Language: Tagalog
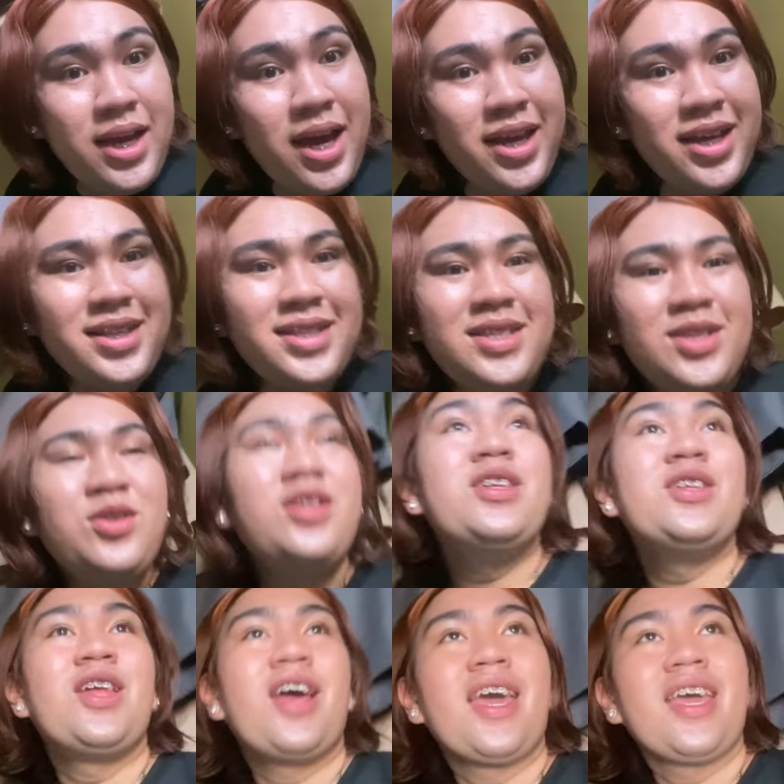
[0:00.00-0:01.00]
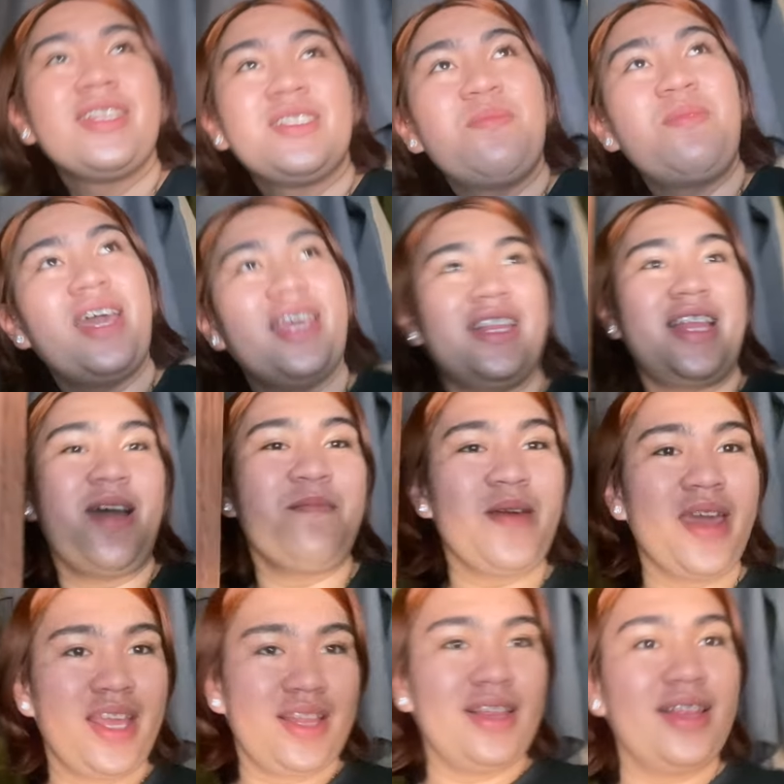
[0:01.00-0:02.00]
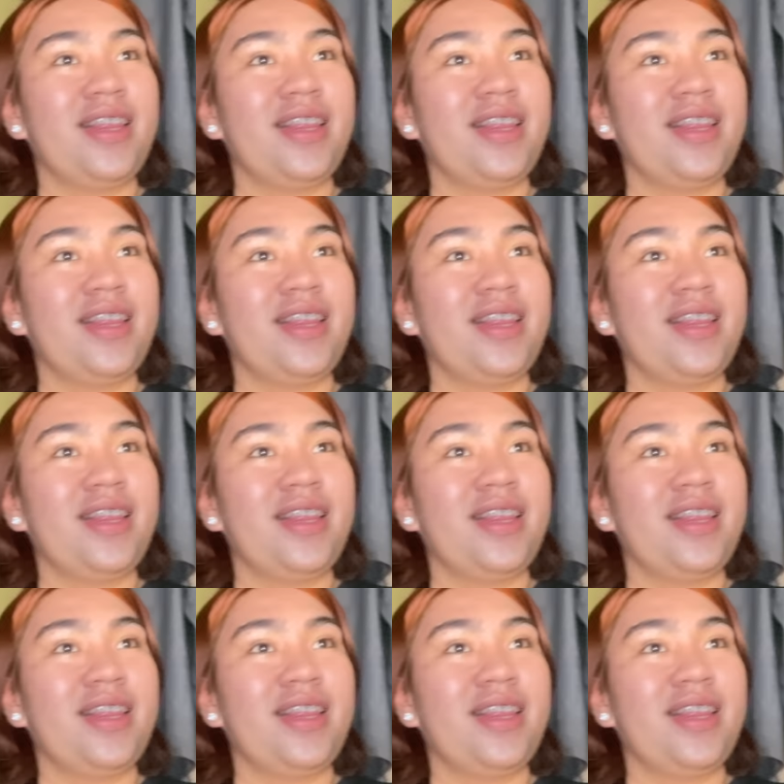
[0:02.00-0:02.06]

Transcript: guys! So, nandito ngayon sa bahay namin.